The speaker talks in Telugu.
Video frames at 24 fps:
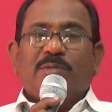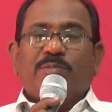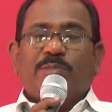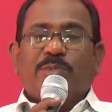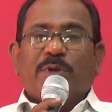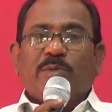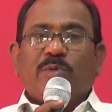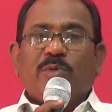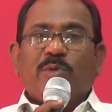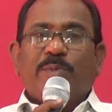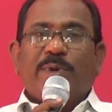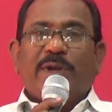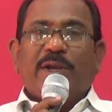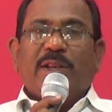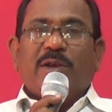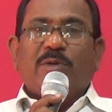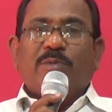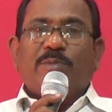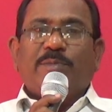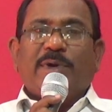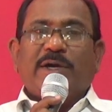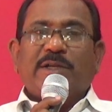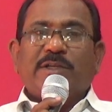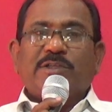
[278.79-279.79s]
ప్రభు బిడ్డలు
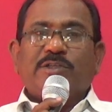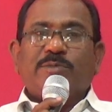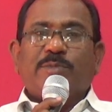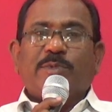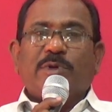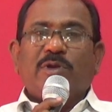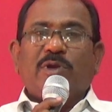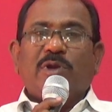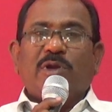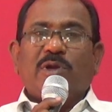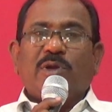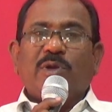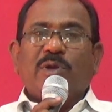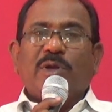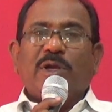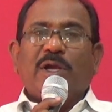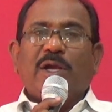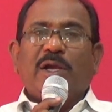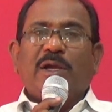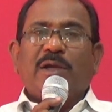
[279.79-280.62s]
మార్చబడినట్లుగా